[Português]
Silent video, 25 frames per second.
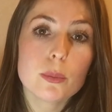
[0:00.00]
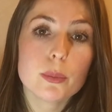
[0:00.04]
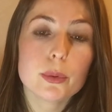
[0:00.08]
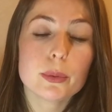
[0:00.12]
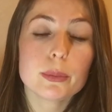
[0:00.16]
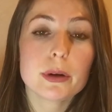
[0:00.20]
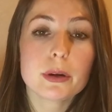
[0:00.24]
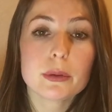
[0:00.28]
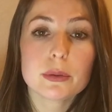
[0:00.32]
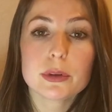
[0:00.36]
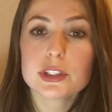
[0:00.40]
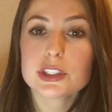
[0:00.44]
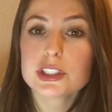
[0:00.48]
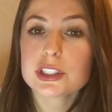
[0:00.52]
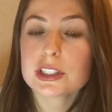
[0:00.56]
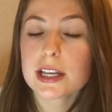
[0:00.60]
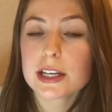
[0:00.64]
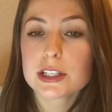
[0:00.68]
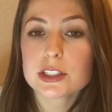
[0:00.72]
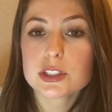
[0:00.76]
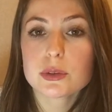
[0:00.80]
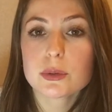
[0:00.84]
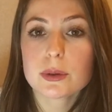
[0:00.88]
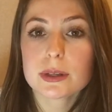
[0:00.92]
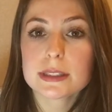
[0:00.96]
por uma
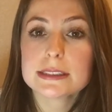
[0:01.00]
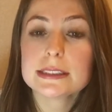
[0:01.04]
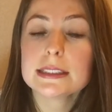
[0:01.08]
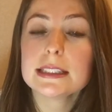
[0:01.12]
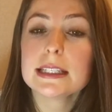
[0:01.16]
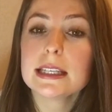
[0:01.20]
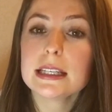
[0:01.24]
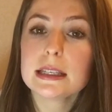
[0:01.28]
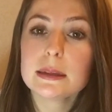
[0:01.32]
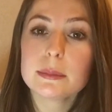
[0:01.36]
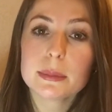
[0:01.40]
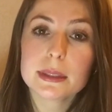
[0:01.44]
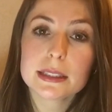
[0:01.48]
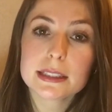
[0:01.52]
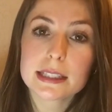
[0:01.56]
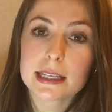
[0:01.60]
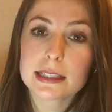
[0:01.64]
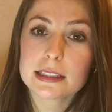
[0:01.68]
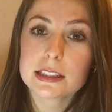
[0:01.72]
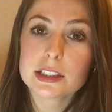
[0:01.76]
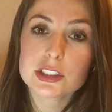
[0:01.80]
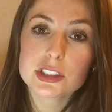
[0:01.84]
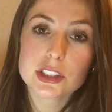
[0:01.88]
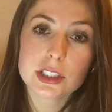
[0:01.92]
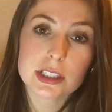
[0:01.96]
quantidade quase que
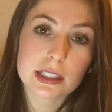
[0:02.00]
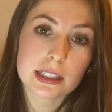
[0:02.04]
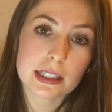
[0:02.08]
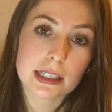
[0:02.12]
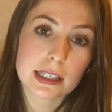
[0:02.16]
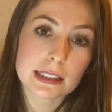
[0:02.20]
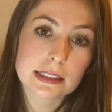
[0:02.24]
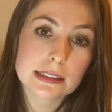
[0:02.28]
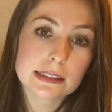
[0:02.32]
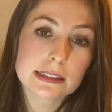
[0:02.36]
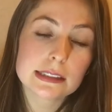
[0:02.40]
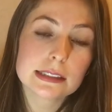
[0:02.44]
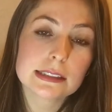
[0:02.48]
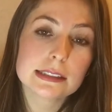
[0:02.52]
ilimitada de clientes,